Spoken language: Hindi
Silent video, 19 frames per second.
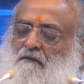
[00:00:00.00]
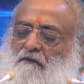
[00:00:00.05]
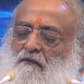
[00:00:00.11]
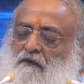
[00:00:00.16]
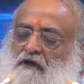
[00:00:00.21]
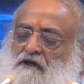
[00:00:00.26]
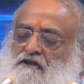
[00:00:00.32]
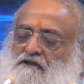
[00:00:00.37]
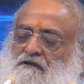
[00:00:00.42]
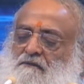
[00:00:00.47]

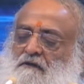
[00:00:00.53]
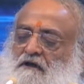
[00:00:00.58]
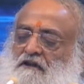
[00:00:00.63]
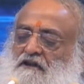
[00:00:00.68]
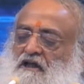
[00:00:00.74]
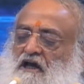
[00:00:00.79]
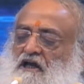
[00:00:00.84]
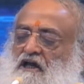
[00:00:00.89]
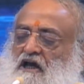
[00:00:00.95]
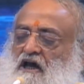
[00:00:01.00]
समझता है
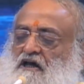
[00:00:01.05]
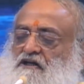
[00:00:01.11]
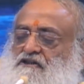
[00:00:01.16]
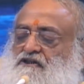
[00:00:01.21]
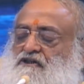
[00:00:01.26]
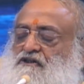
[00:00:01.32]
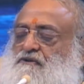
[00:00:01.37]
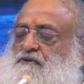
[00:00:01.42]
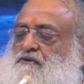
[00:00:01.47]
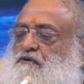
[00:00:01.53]
यहाँ से सुख
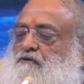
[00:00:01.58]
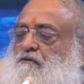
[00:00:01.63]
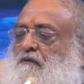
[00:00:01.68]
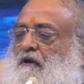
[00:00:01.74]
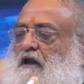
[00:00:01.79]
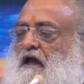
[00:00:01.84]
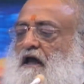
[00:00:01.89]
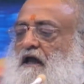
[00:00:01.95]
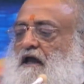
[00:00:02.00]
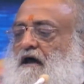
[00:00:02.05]
मिला
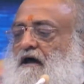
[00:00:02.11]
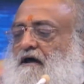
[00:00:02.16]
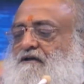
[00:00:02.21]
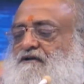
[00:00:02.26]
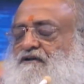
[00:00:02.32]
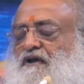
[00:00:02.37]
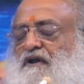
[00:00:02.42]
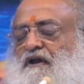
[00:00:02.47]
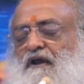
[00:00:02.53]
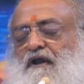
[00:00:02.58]
यहाँ से
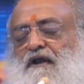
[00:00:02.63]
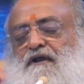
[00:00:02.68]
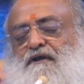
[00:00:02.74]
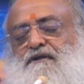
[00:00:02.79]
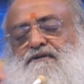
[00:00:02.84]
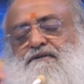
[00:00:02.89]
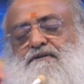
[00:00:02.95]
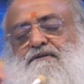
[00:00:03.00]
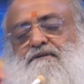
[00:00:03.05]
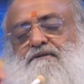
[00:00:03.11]
सुख
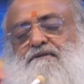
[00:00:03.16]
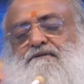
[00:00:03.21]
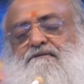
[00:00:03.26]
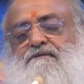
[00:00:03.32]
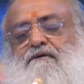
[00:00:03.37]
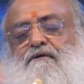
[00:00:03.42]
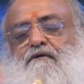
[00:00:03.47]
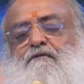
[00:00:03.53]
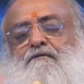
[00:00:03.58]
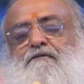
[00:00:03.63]
स्वरूप
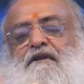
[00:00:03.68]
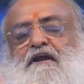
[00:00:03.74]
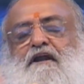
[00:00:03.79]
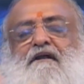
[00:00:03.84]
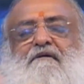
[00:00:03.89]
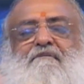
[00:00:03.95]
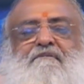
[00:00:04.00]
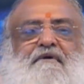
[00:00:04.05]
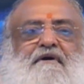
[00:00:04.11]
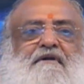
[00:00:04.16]
तेरे
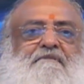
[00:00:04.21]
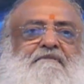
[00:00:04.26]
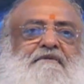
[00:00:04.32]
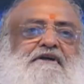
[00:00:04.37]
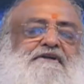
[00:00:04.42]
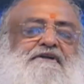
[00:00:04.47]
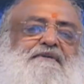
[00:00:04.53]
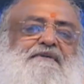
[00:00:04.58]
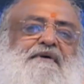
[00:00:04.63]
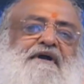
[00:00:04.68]
परमेश्वर
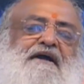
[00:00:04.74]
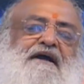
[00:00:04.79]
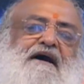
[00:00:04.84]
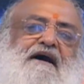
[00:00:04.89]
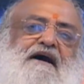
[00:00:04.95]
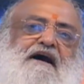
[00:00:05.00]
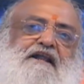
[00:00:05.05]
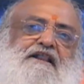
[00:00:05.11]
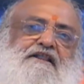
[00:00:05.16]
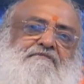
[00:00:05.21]
का
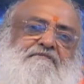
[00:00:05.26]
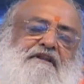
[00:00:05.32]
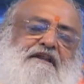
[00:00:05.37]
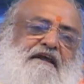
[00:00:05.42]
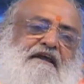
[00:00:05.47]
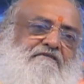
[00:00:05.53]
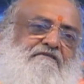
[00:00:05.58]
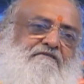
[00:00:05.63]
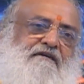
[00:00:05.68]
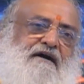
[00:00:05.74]
आत्मदेव का
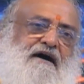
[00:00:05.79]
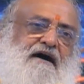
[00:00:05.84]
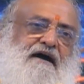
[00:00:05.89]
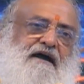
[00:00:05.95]
है